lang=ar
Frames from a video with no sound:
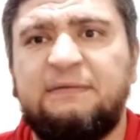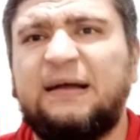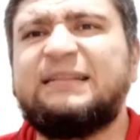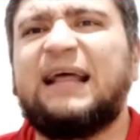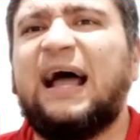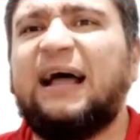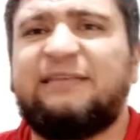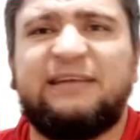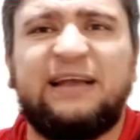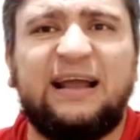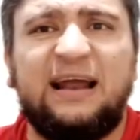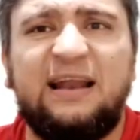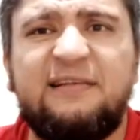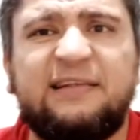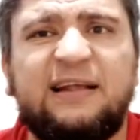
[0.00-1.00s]
فانت قاعد
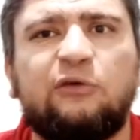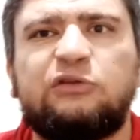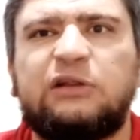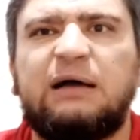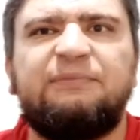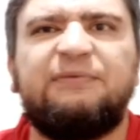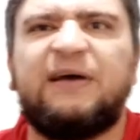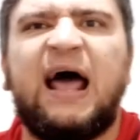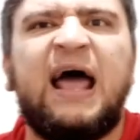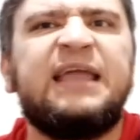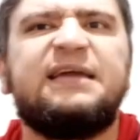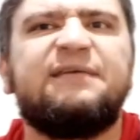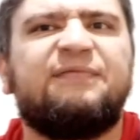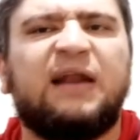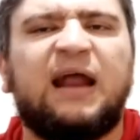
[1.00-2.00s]
تشجع ليستر قدام فرق
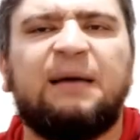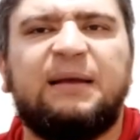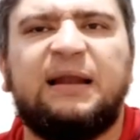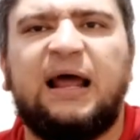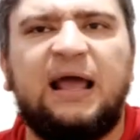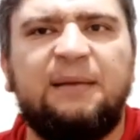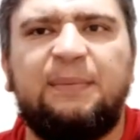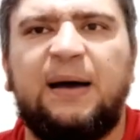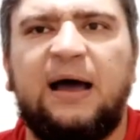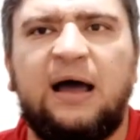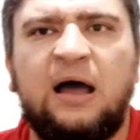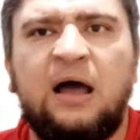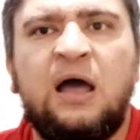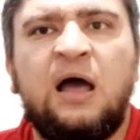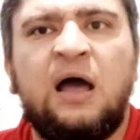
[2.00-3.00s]
اي فرقه
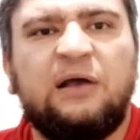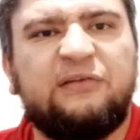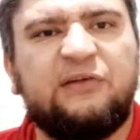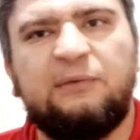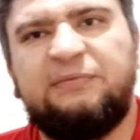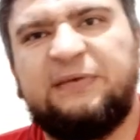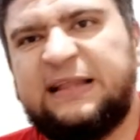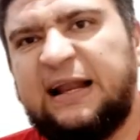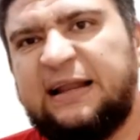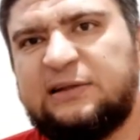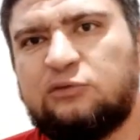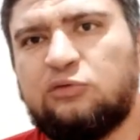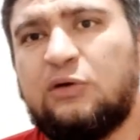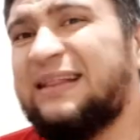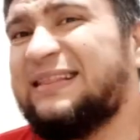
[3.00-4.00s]
بيلاعبها سواء في
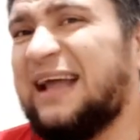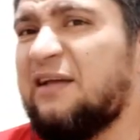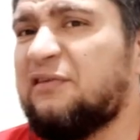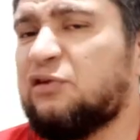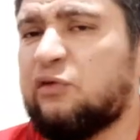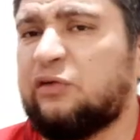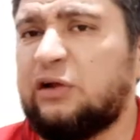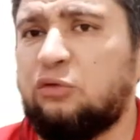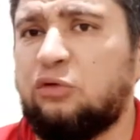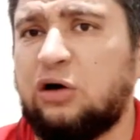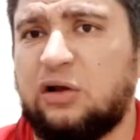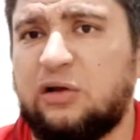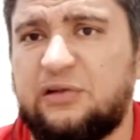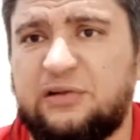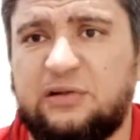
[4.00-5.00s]
الثلاثه دول انت عايز توصل
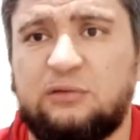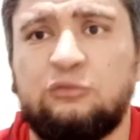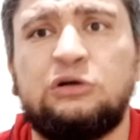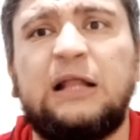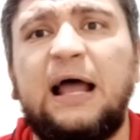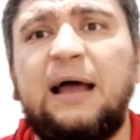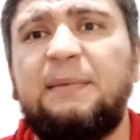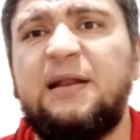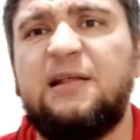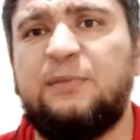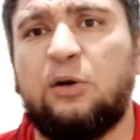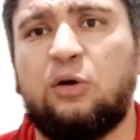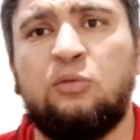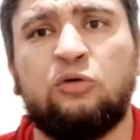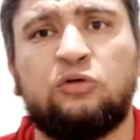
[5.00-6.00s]
وخلاص وده
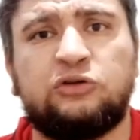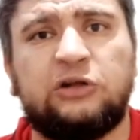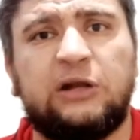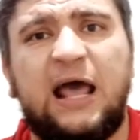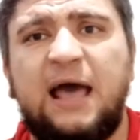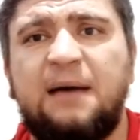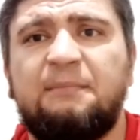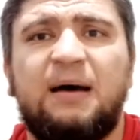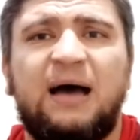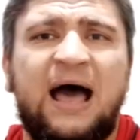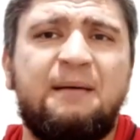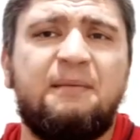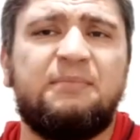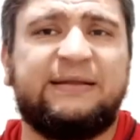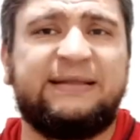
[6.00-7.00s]
بالنسبه لجمهور توتنهام
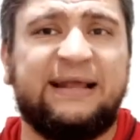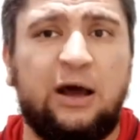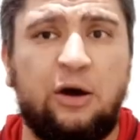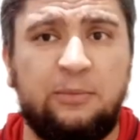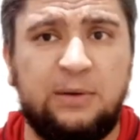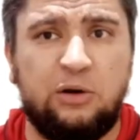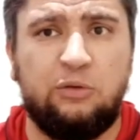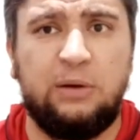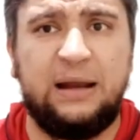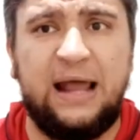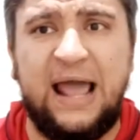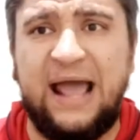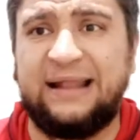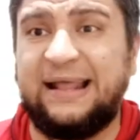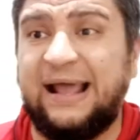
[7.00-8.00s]
اهم بكتير قوي من ان هو
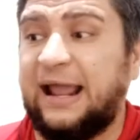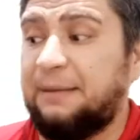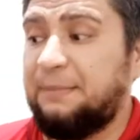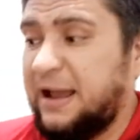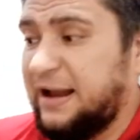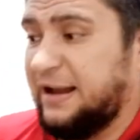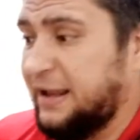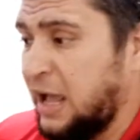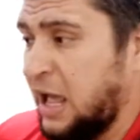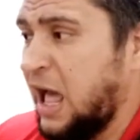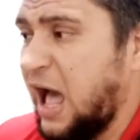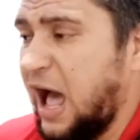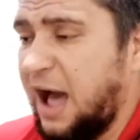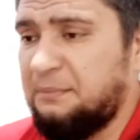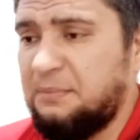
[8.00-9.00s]
يلاقي اداء جمالي
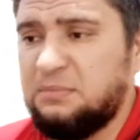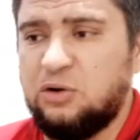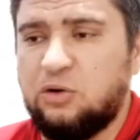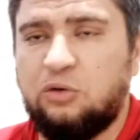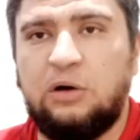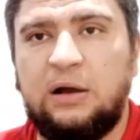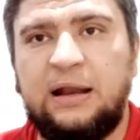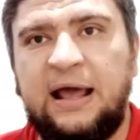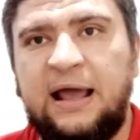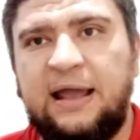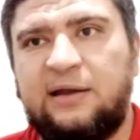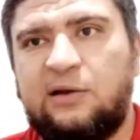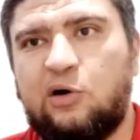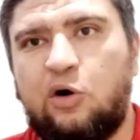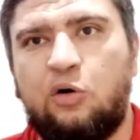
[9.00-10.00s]
اهم من ان هو
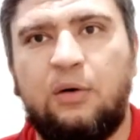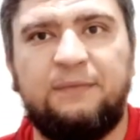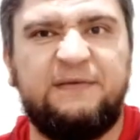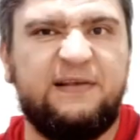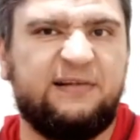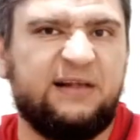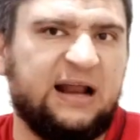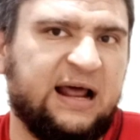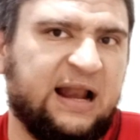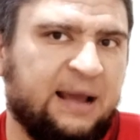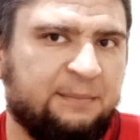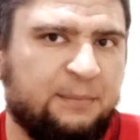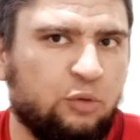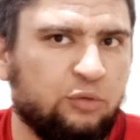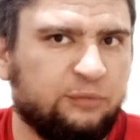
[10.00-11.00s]
يلاقي ان هو في صانع
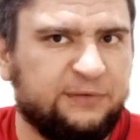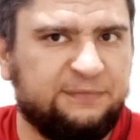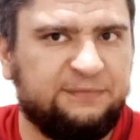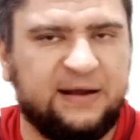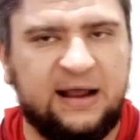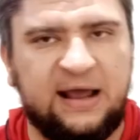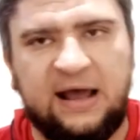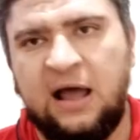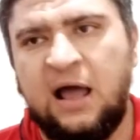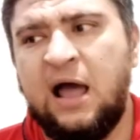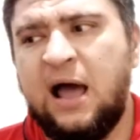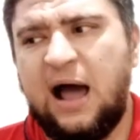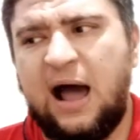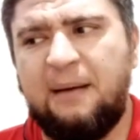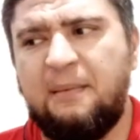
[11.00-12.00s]
العاب موجود في الفرقه
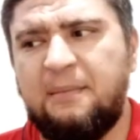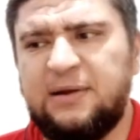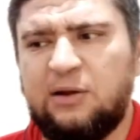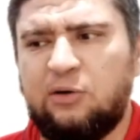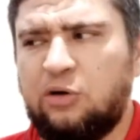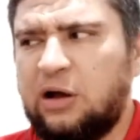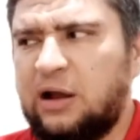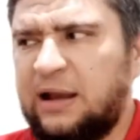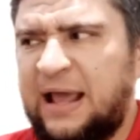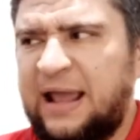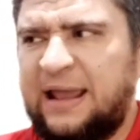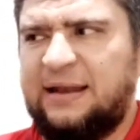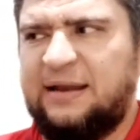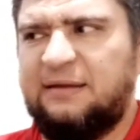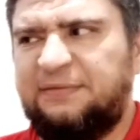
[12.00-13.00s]
اهم ان هو
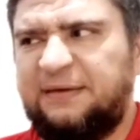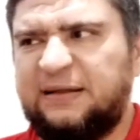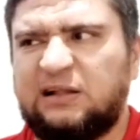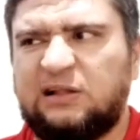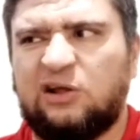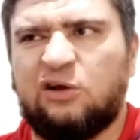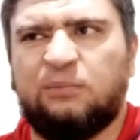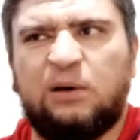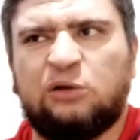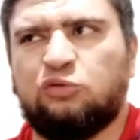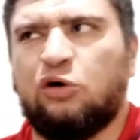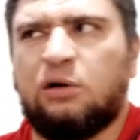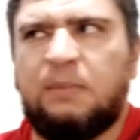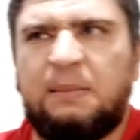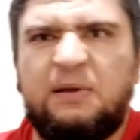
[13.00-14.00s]
يلاقي ان في ضرب
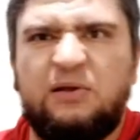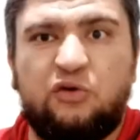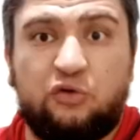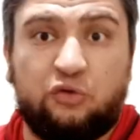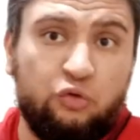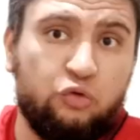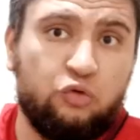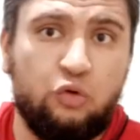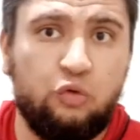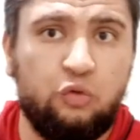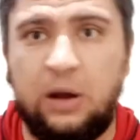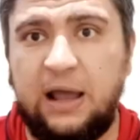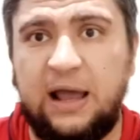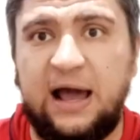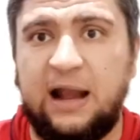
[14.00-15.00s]
ادوار ما بين سوسوكو
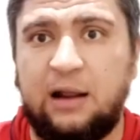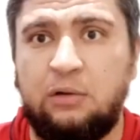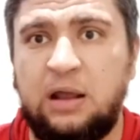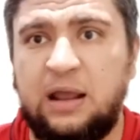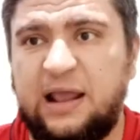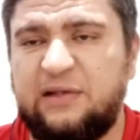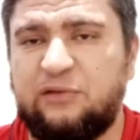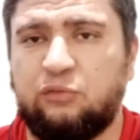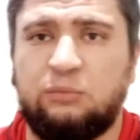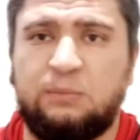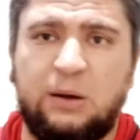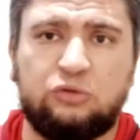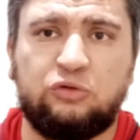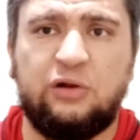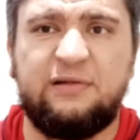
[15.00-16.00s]
وهاري وينكس
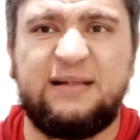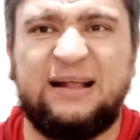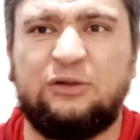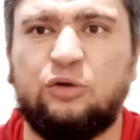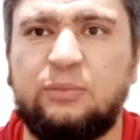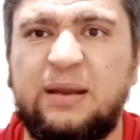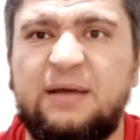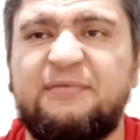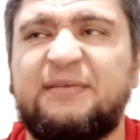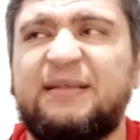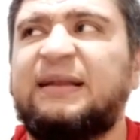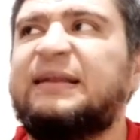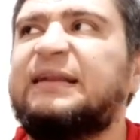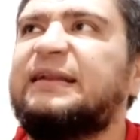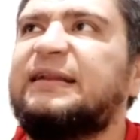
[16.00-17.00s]
وبرضه لسه عندهم
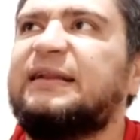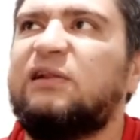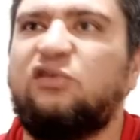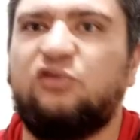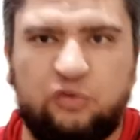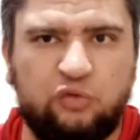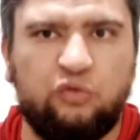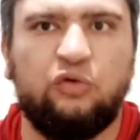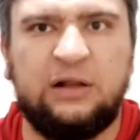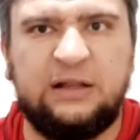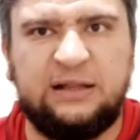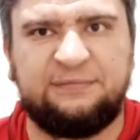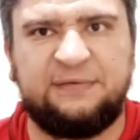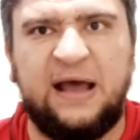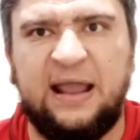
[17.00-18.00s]
نفس السوق
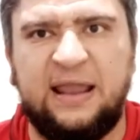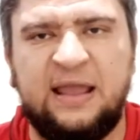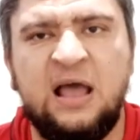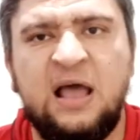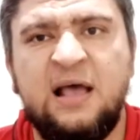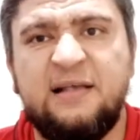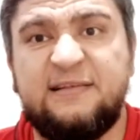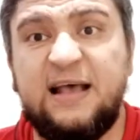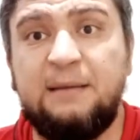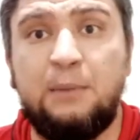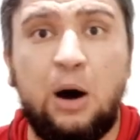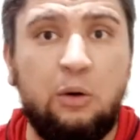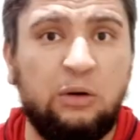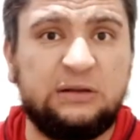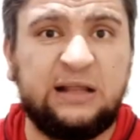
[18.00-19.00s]
الدفاعي زي
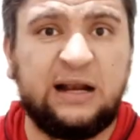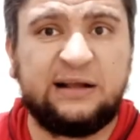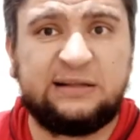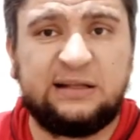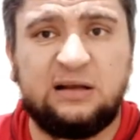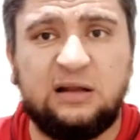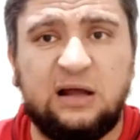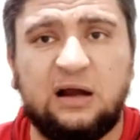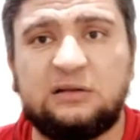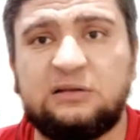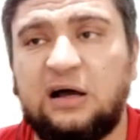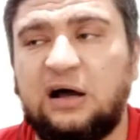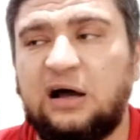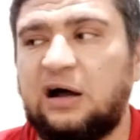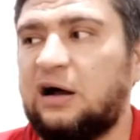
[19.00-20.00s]
ما هو لدرجه ان
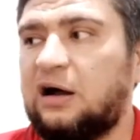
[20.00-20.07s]
النهارده